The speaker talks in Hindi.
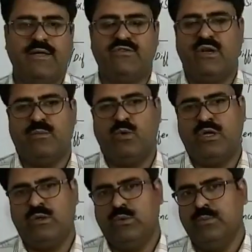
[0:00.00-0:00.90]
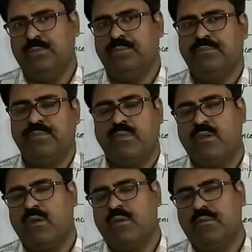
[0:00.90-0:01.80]
अस्सलाम वालेकुम
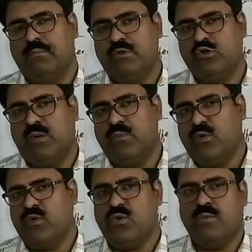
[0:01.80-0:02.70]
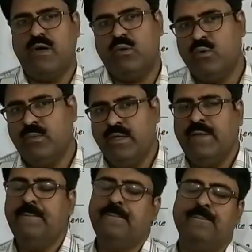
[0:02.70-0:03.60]
बच्चों आप लोगों को मालूम है
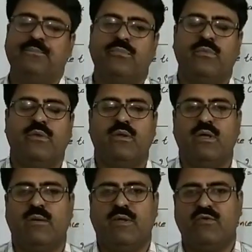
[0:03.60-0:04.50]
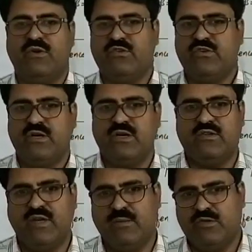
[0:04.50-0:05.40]
कि हमारा फर्स्ट ईयर का
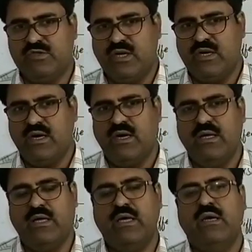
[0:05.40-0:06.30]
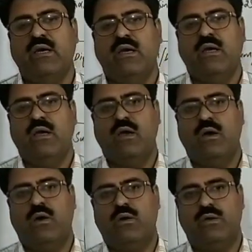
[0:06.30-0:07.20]
सिलेबस चल रहा है
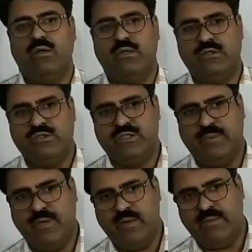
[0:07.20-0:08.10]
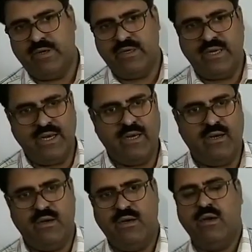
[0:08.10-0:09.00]
और चैप्टर नंबर टेन
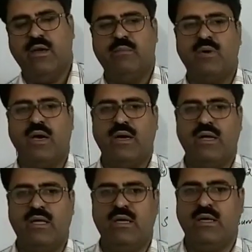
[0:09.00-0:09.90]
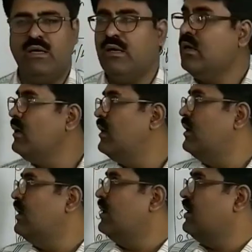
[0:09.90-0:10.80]
हम कर रहे हैं
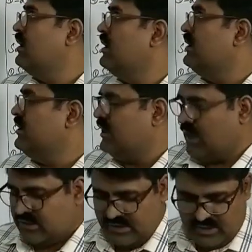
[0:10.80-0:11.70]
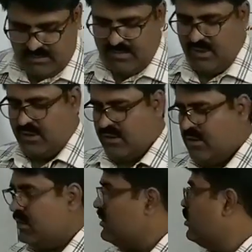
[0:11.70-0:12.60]
लेक्चर नंबर
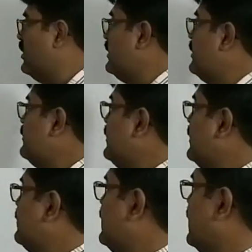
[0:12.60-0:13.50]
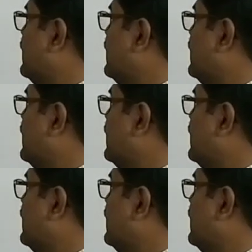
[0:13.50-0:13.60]
ट्वेंटी सिक्स